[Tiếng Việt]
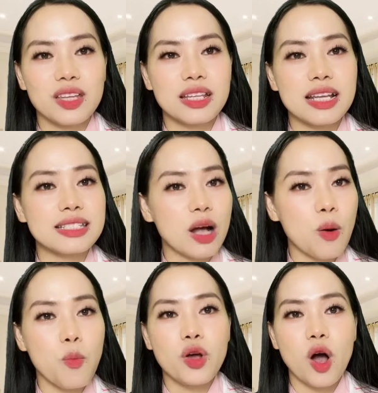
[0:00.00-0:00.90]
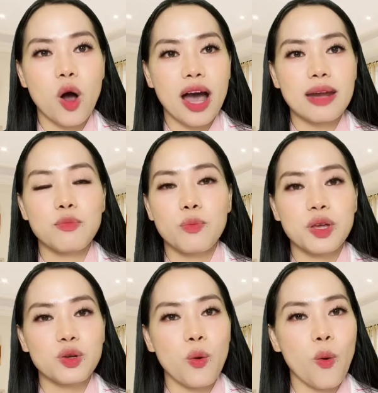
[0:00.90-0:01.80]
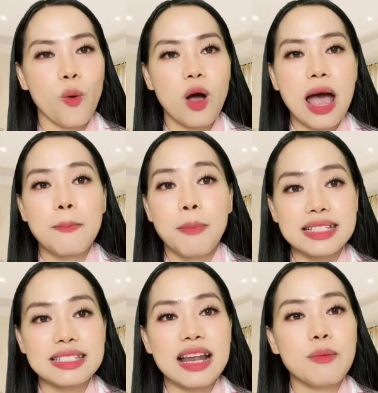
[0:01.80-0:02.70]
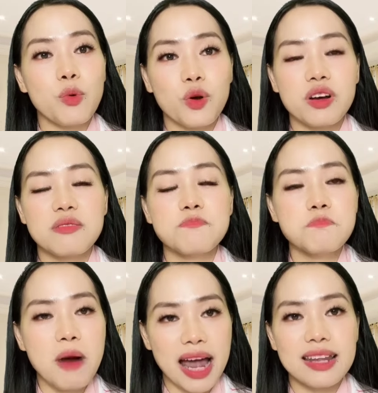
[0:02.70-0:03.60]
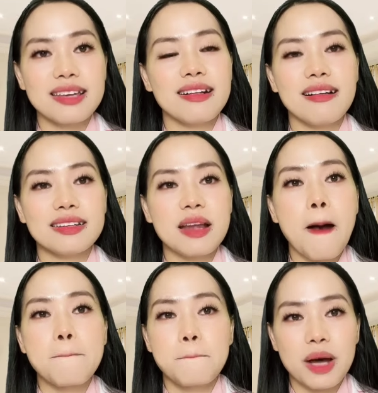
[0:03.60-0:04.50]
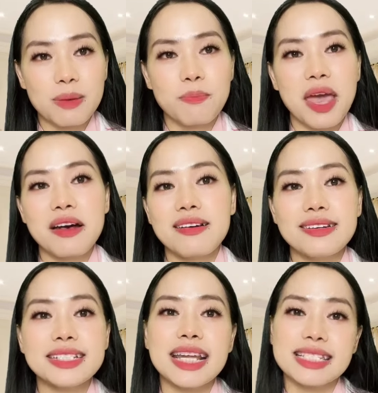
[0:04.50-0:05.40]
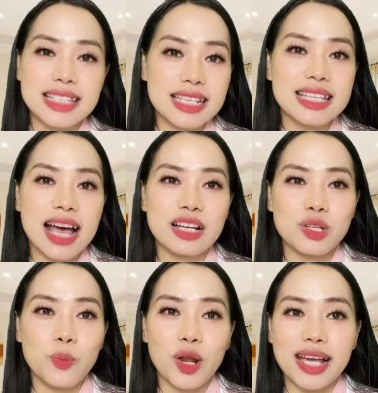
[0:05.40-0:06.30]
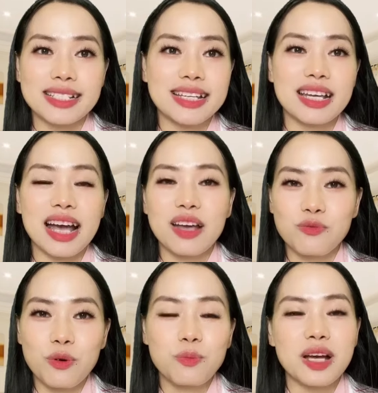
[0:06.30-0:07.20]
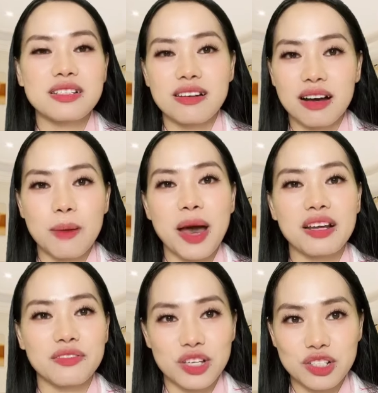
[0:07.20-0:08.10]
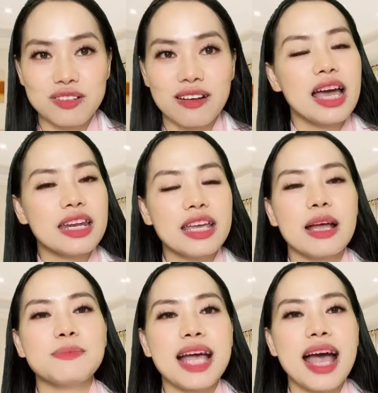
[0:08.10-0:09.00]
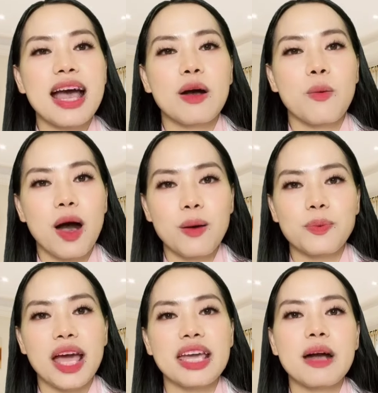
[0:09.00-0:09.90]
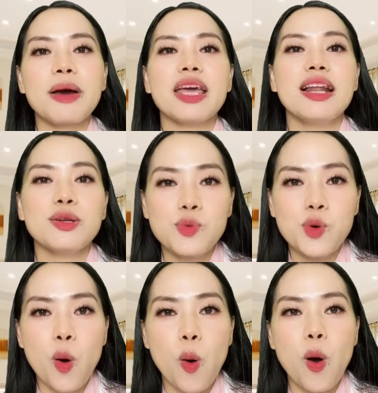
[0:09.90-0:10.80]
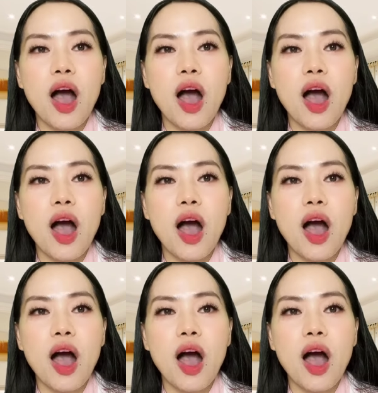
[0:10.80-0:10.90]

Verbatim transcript: để sau mỗi khó khăn, mỗi biến cố, bạn sẽ là một người bản lĩnh hơn, mạnh mẽ hơn để sẵn sàng cho một hành trình hạnh phúc đang chờ các bạn ở phía trước. Để tham gia khóa học này, các bạn hãy lên Google,